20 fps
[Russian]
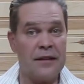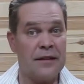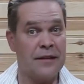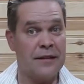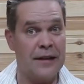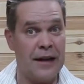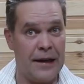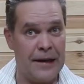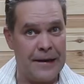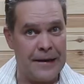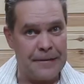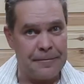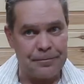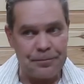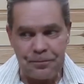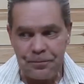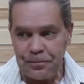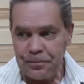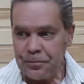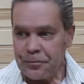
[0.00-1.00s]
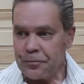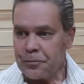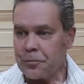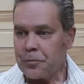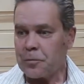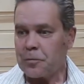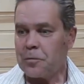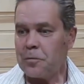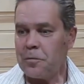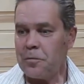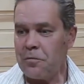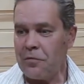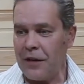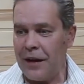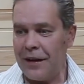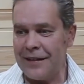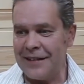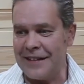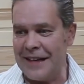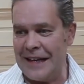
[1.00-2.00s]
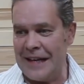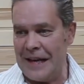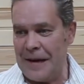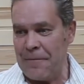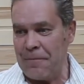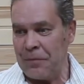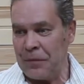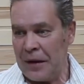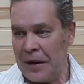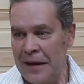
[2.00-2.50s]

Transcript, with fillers: Далее. Далее.